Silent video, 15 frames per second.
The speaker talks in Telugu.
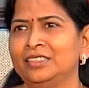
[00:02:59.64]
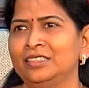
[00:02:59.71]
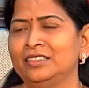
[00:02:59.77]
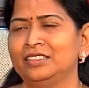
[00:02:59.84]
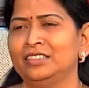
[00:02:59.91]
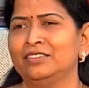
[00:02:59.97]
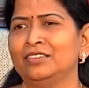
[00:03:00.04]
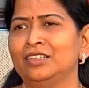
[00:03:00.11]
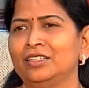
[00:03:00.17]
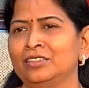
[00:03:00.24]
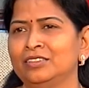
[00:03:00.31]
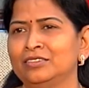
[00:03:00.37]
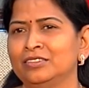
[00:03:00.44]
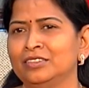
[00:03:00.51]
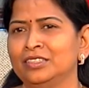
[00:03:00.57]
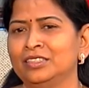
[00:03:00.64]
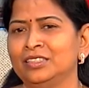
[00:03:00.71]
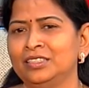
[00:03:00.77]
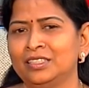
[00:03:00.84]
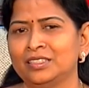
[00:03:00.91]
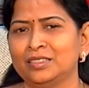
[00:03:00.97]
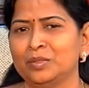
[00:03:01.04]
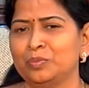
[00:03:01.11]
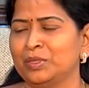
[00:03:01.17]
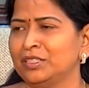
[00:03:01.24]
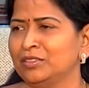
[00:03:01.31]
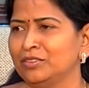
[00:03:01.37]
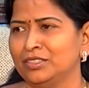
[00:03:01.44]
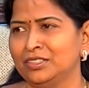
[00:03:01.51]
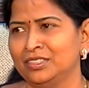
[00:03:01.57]
రిటర్న్ అవ్వాలనుకున్నది
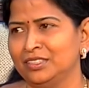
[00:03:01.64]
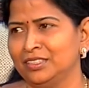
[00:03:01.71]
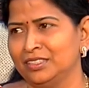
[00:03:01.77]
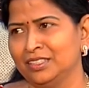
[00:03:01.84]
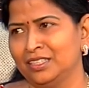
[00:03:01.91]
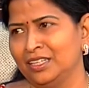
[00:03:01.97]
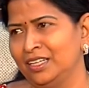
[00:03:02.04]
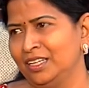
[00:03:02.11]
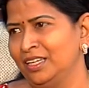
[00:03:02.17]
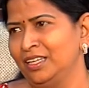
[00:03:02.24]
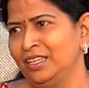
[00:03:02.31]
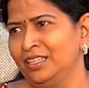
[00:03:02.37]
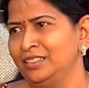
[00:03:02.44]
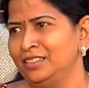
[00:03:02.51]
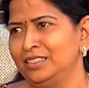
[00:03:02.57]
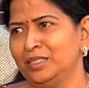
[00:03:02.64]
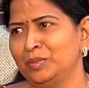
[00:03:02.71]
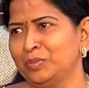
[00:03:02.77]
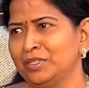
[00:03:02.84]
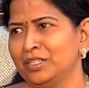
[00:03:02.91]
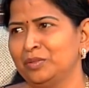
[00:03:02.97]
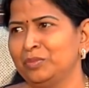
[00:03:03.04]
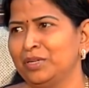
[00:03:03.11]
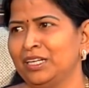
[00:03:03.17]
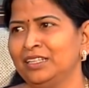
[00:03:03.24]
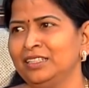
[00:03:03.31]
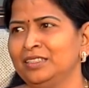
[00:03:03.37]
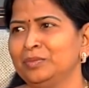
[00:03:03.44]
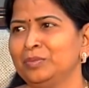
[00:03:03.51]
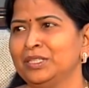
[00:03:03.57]
అసెంబ్లీ గురించి సీఎం గారు
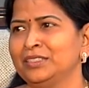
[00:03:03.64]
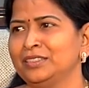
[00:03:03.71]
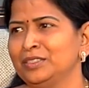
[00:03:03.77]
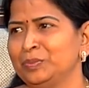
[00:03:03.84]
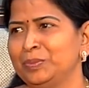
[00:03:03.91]
మళ్ళీ మెసేజ్